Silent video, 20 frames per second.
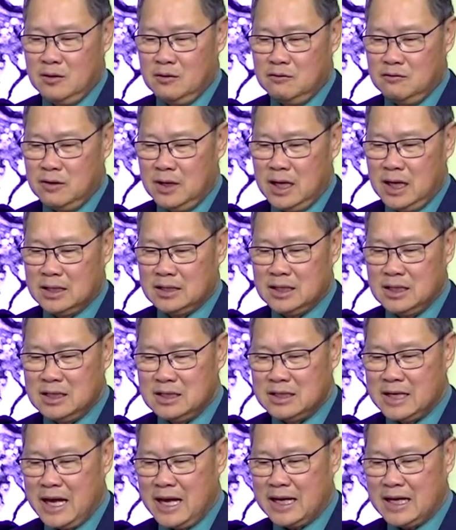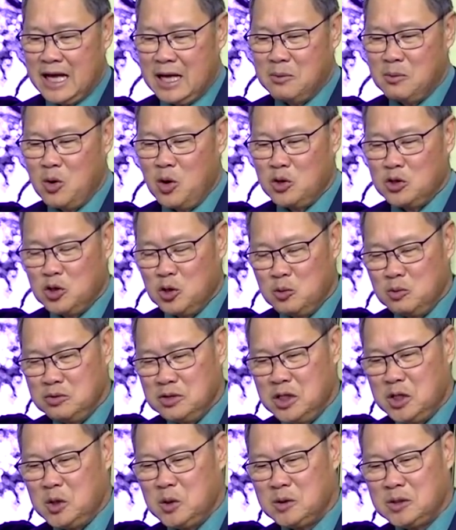Và tình trạng cán bộ nhũng
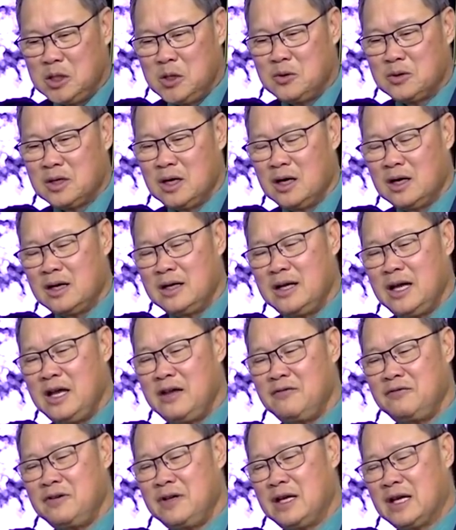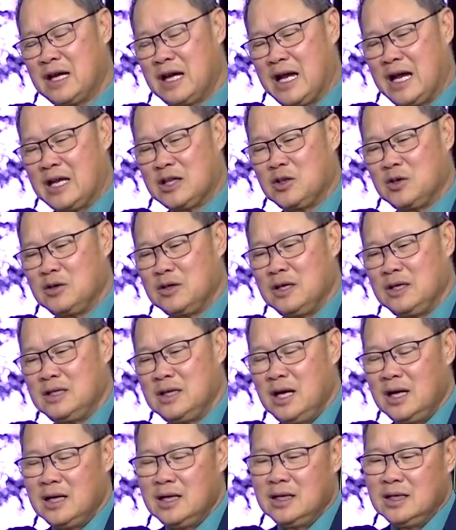nhiễu tiêu cực gây phiền hà cho người
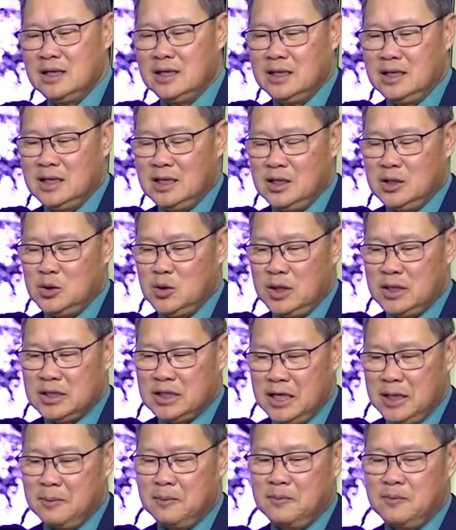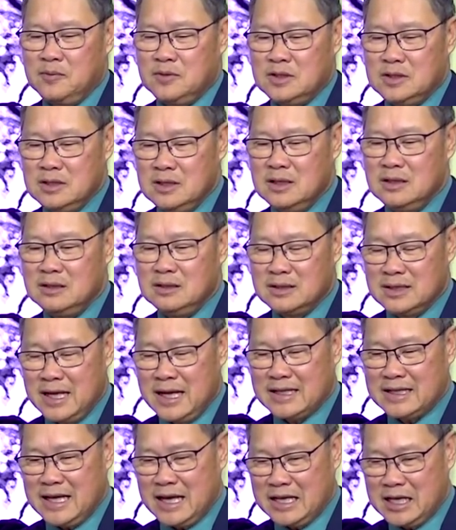dân doanh nghiệp chưa được
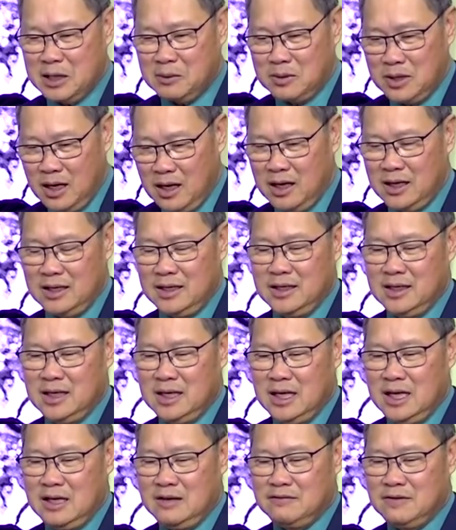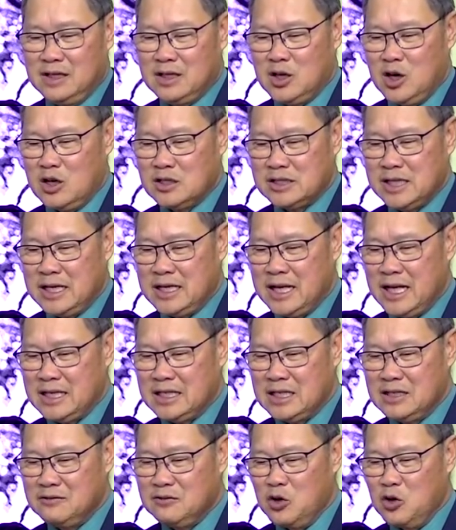ngăn chặn kịp thời, vẫn còn xảy ra
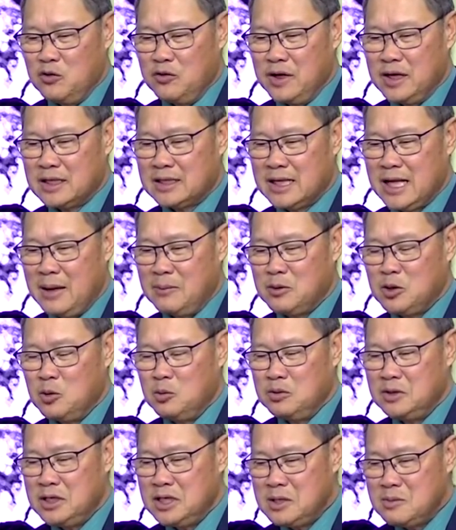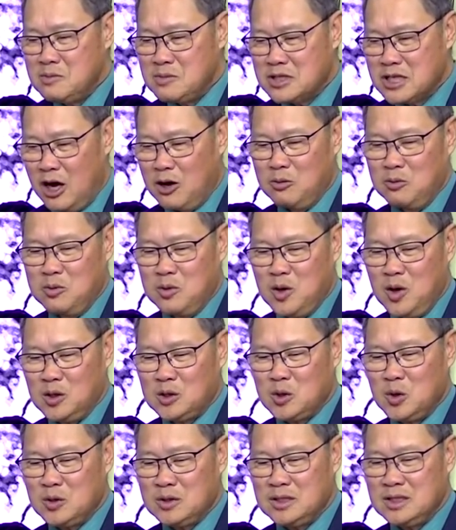những vụ việc tham nhũng nghiêm trọng có
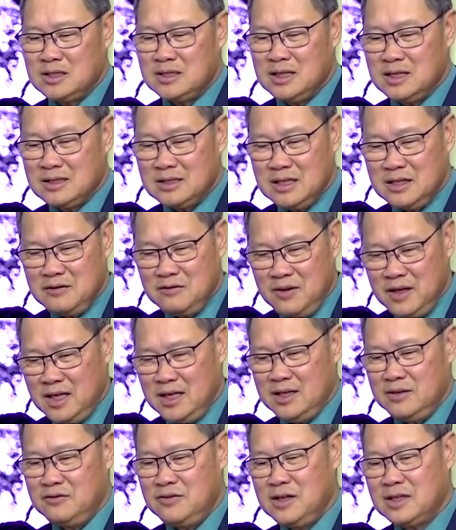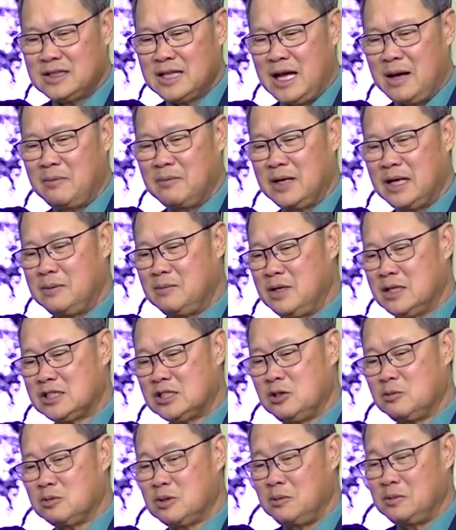tổ chức rất tinh vi, phức tạp gây bức
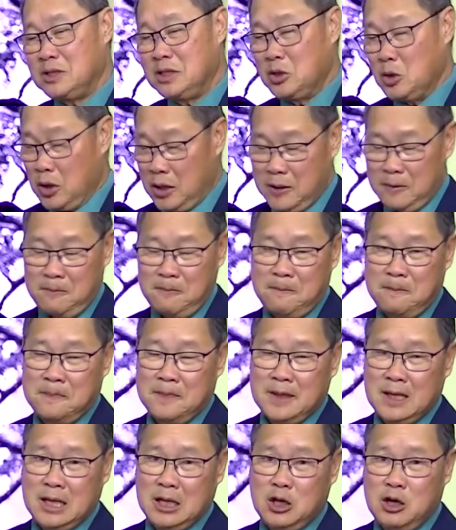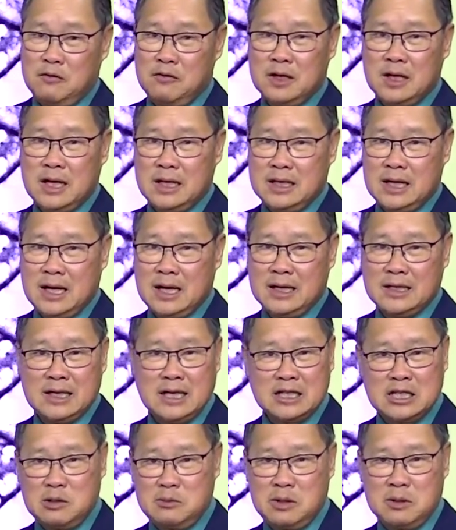xúc trong dư luận. Thì đối với người dân, người
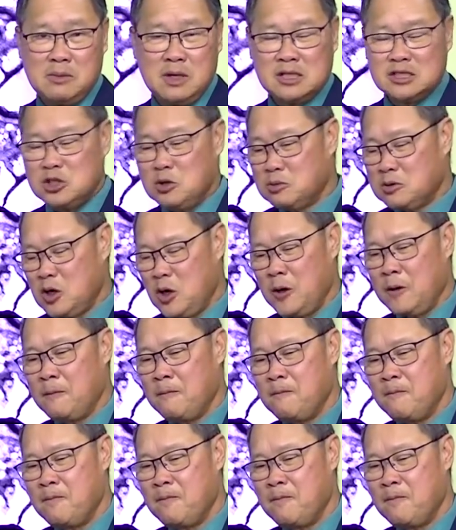dân chỉ biết bức xúc thôi.